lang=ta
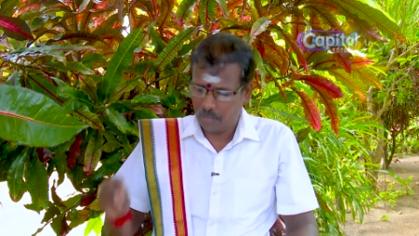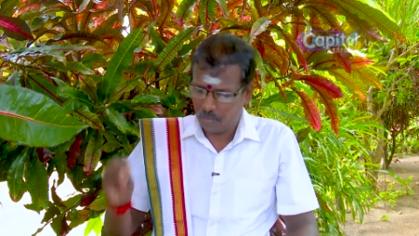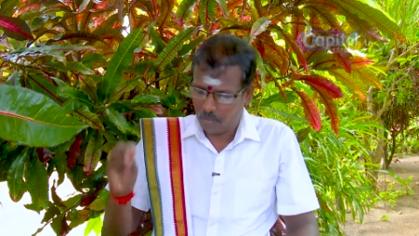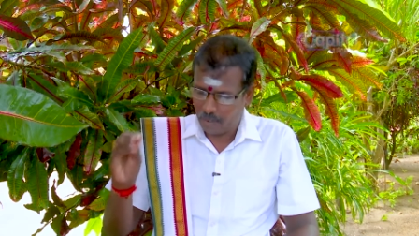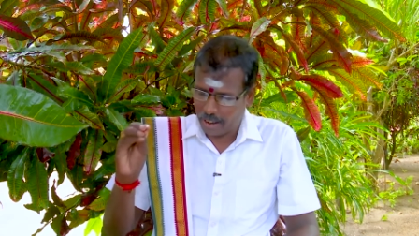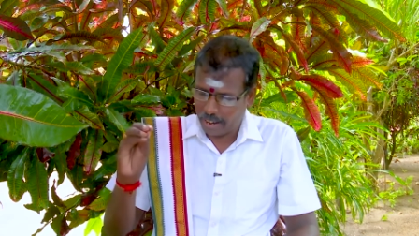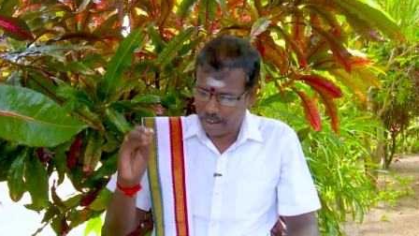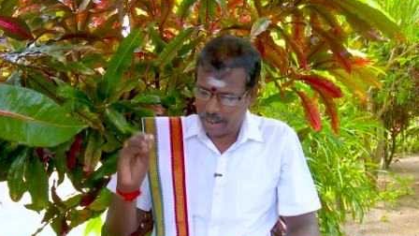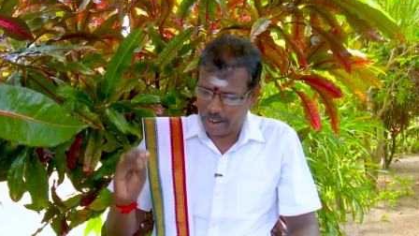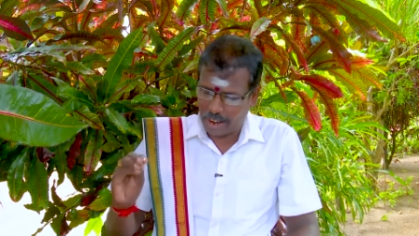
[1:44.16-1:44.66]

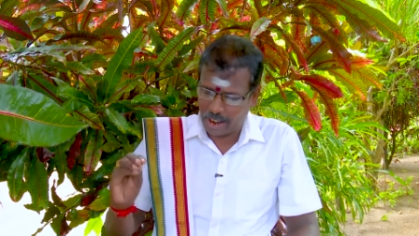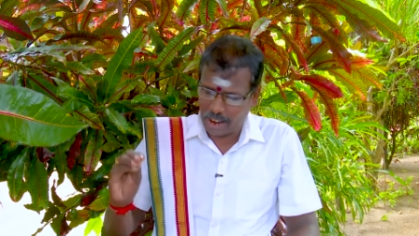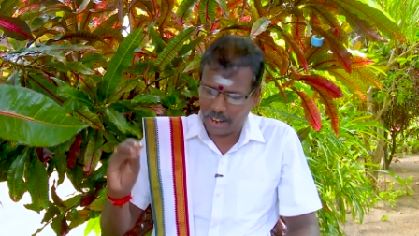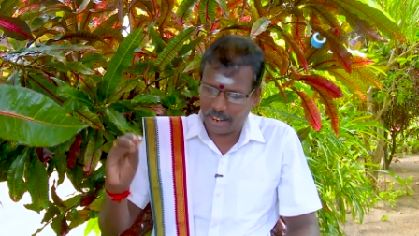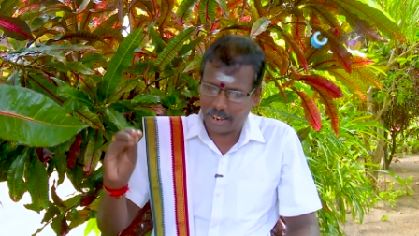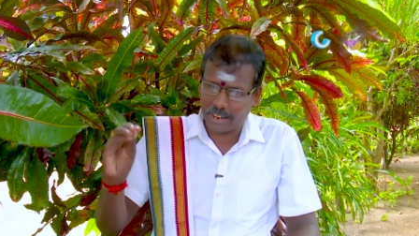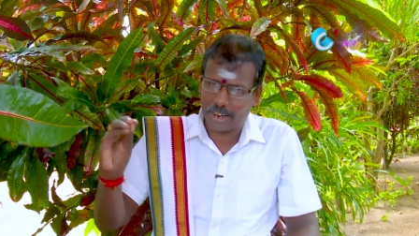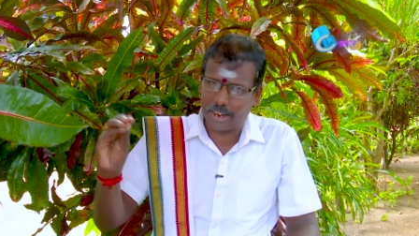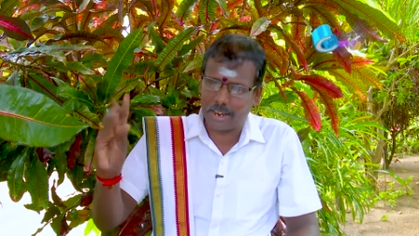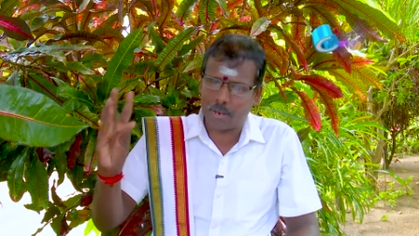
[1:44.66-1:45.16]

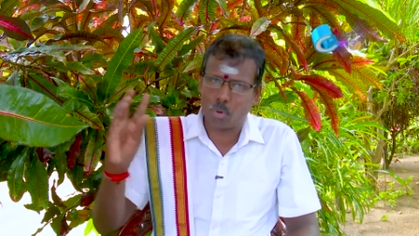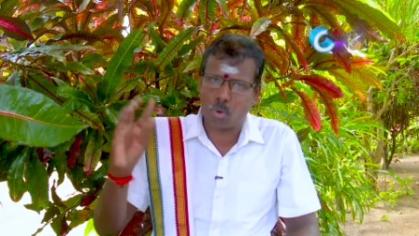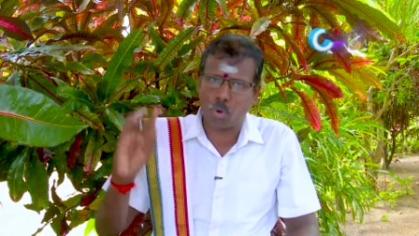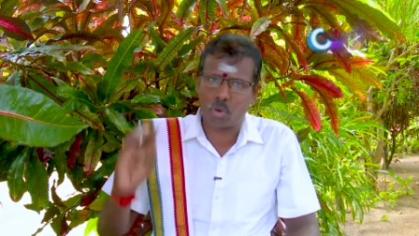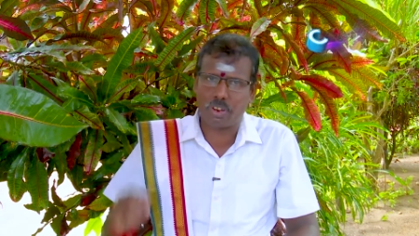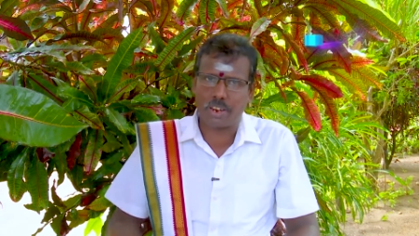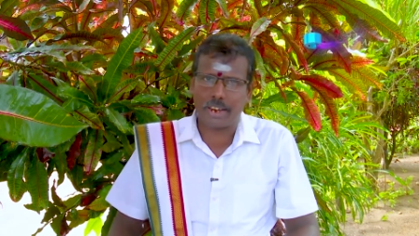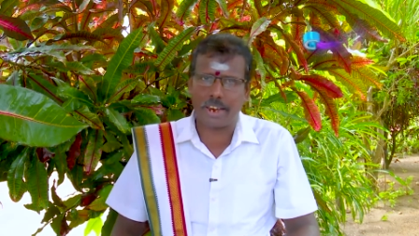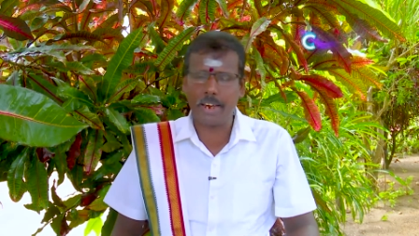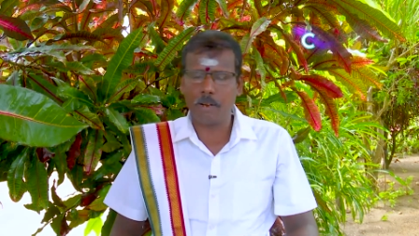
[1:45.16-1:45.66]
வருகலன்கள்
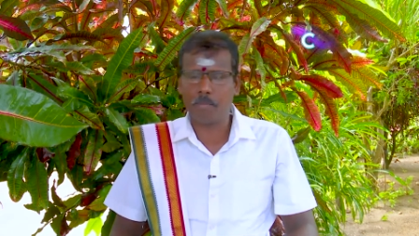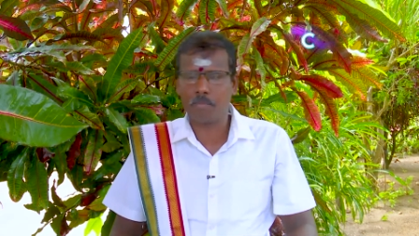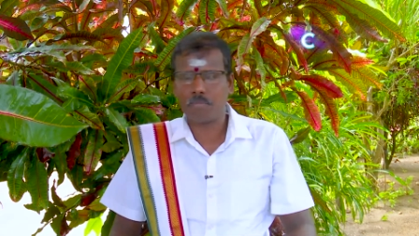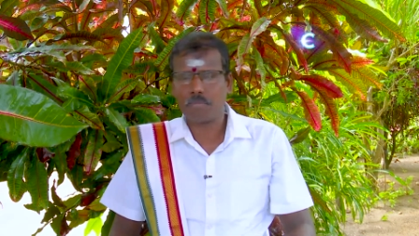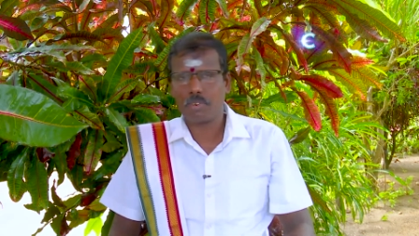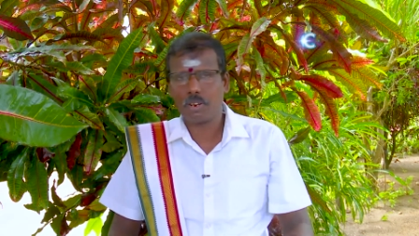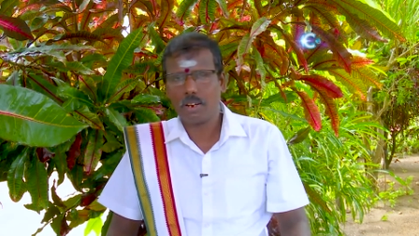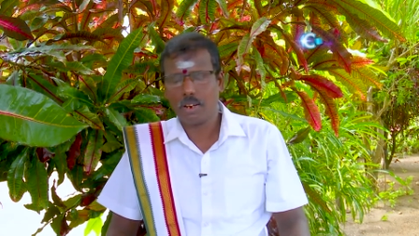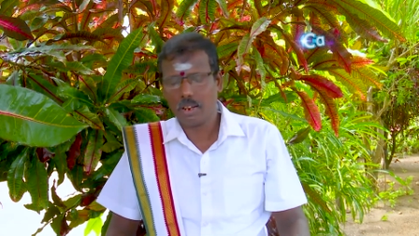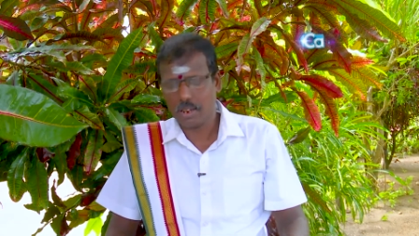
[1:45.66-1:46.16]
நோக்கி
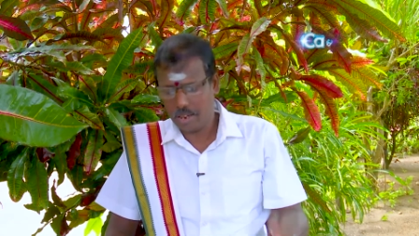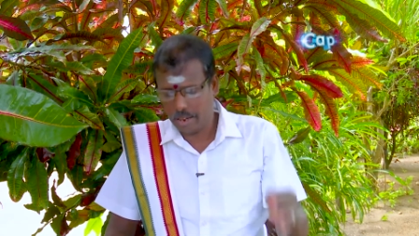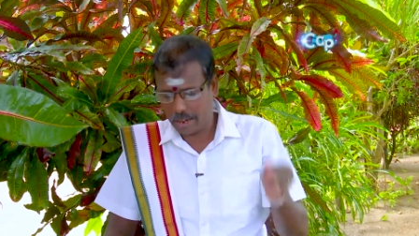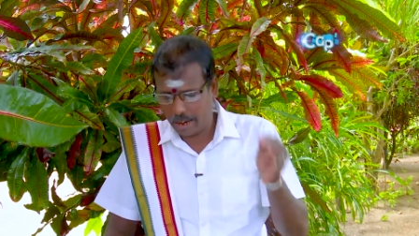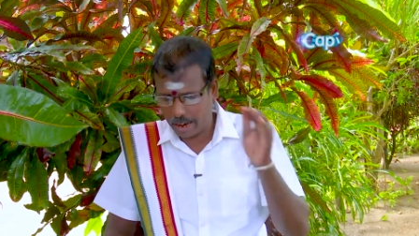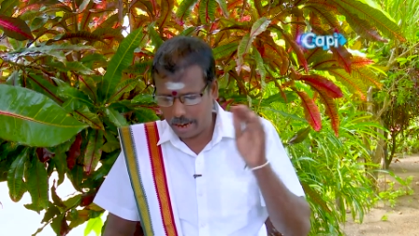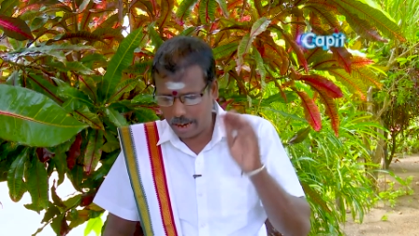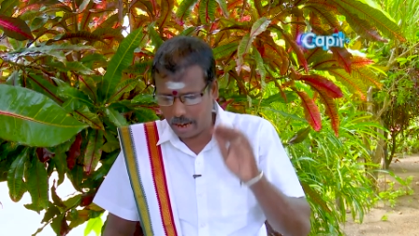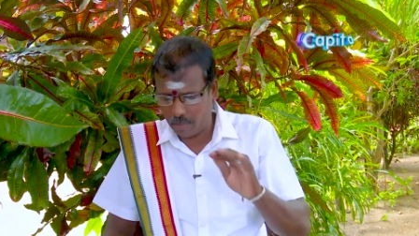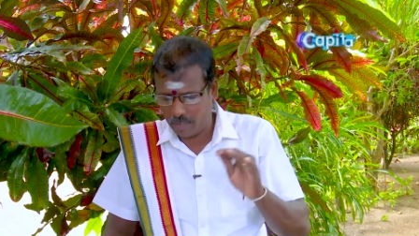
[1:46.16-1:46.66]

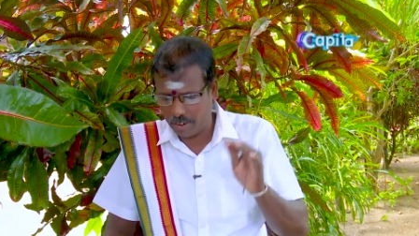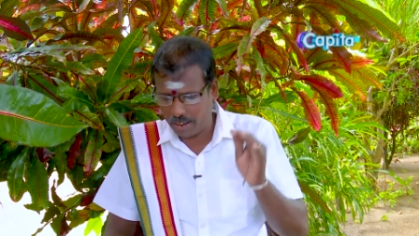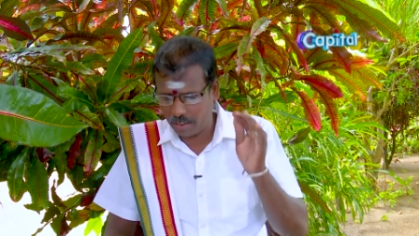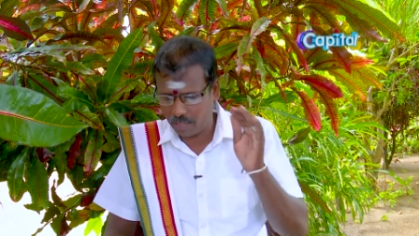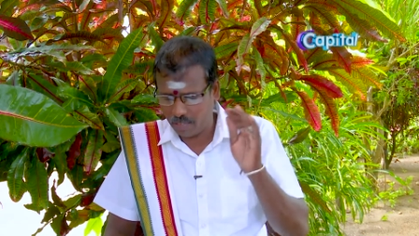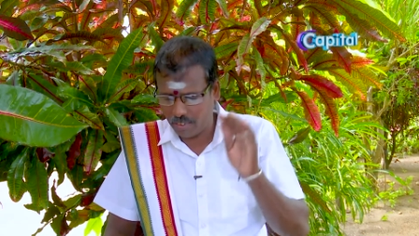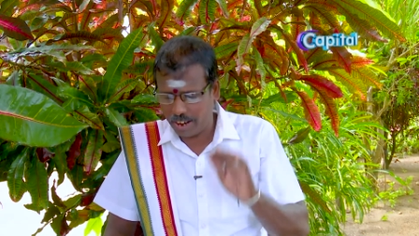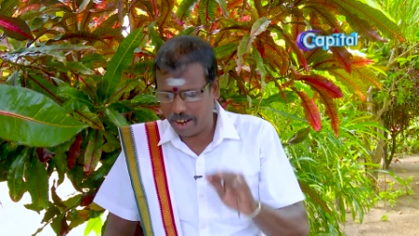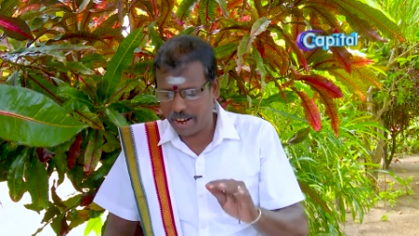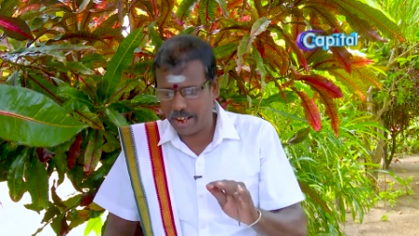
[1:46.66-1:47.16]
கணவன்
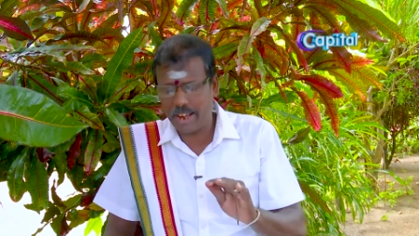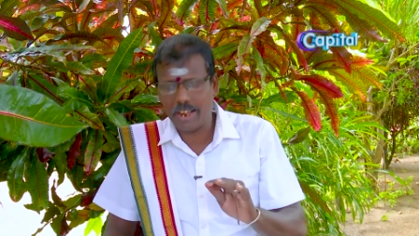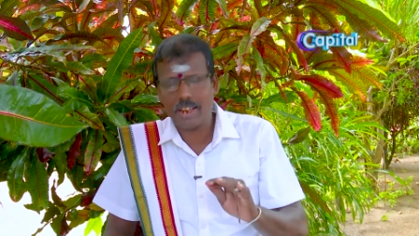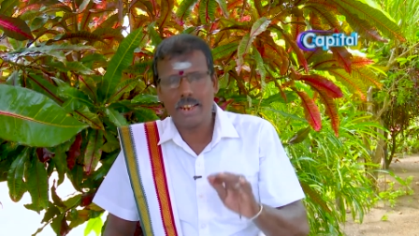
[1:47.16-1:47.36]
வர